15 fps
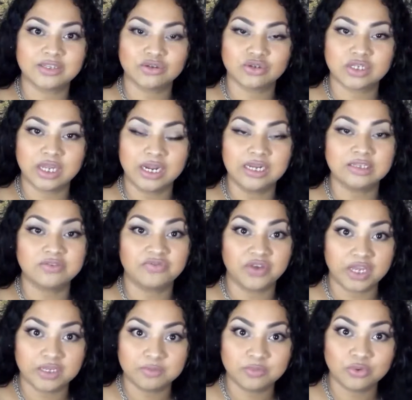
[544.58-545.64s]
redes sociales,
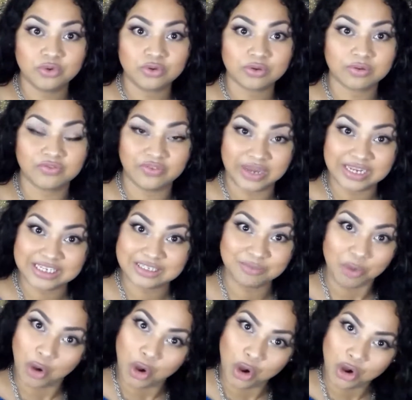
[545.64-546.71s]
Facebook,
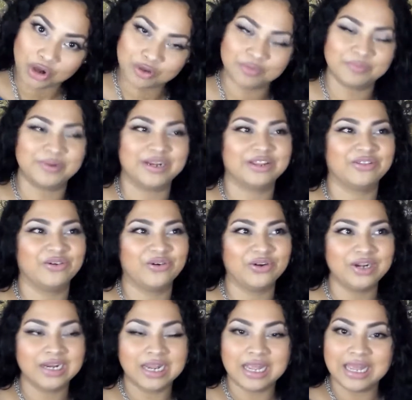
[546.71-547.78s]
Facebook,
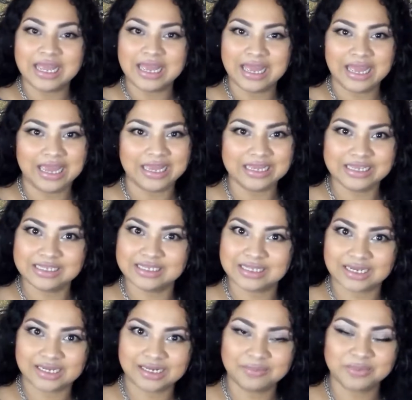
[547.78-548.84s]
perdón, e
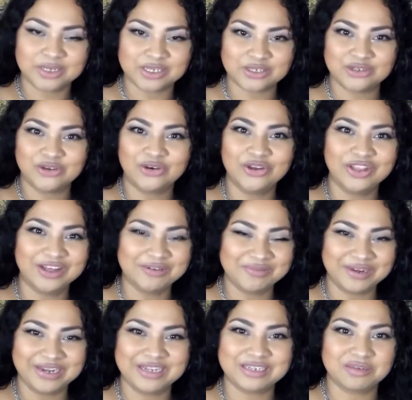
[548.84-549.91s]
Instagram que soy
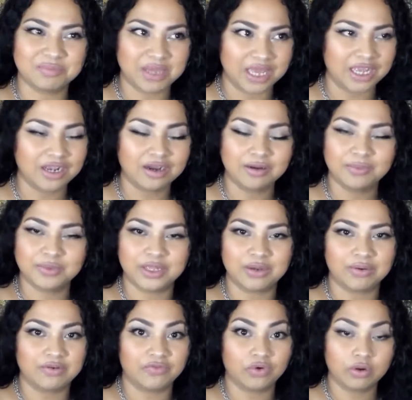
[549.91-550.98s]
Damaris Makeup. De
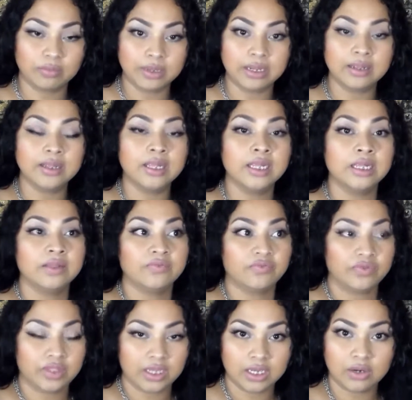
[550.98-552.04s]
igual forma,
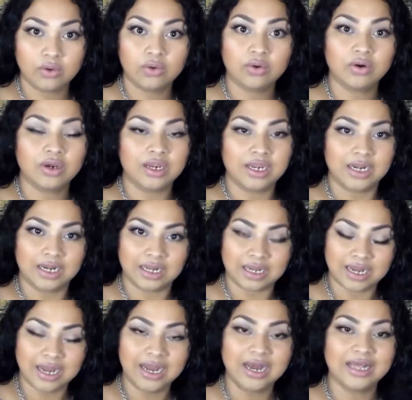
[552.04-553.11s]
dejo en la
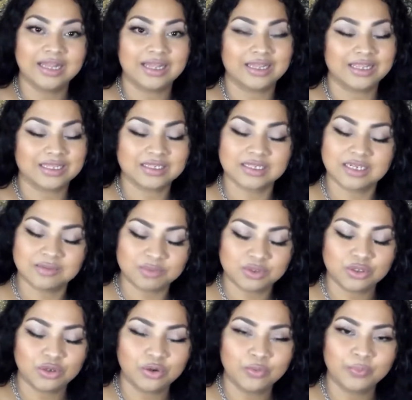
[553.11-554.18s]
caja de
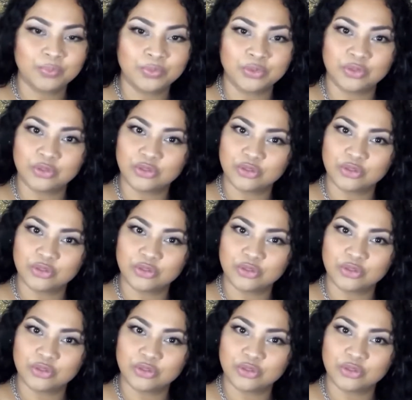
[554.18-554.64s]
descripción